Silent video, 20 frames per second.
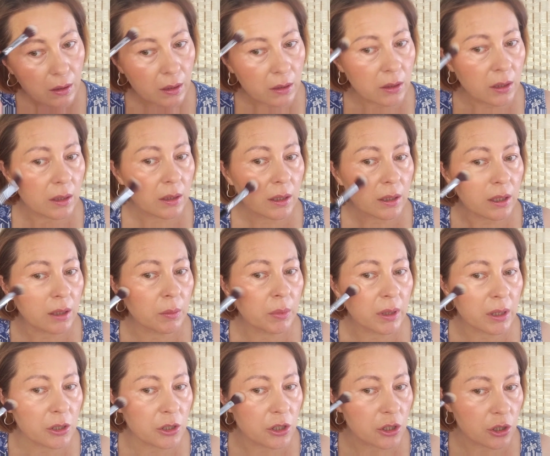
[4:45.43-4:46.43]
A ten taki
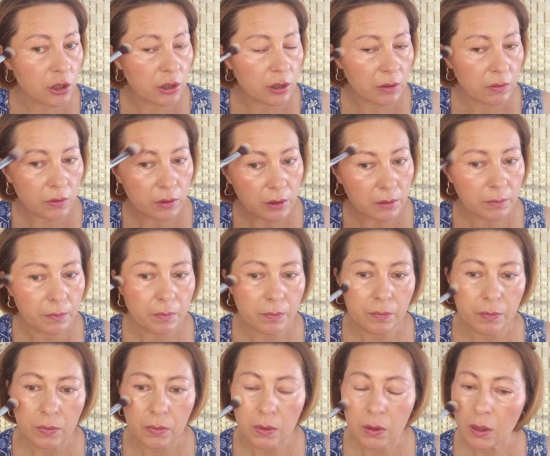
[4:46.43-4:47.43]
bardziej sztywny.
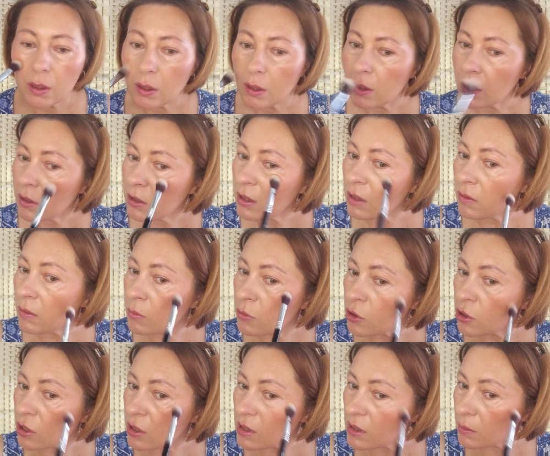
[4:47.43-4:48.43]
Nie wiem,
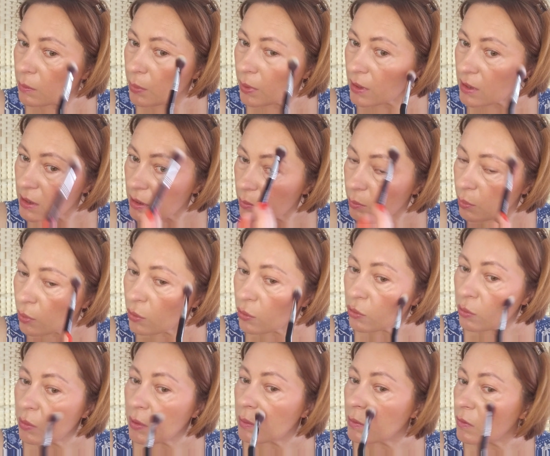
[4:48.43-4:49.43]
czy się z tym pędzlem
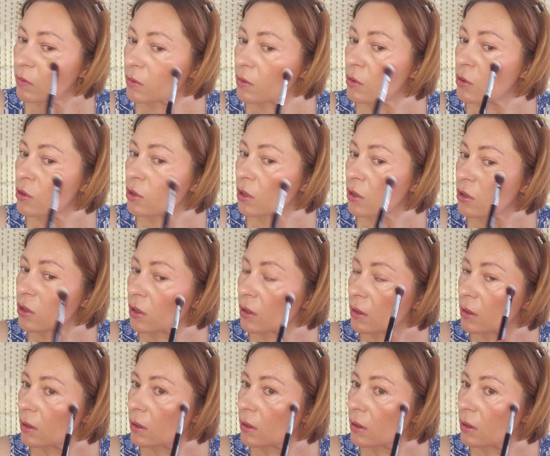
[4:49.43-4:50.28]
polubię, mówiąc szczerze.